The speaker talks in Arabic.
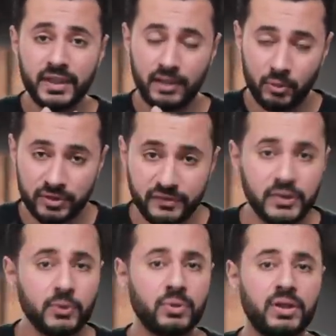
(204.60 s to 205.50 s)
لو
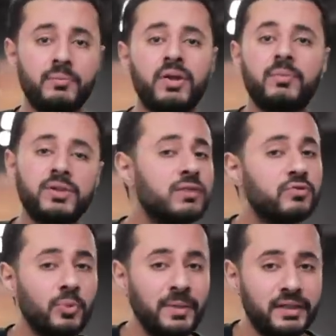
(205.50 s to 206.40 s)
تفتكروا لما رمضان
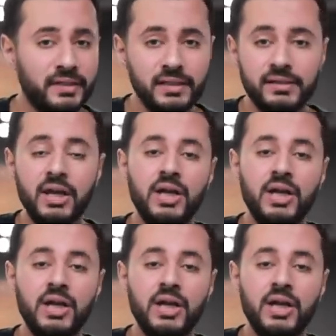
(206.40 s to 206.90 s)
صبحي كان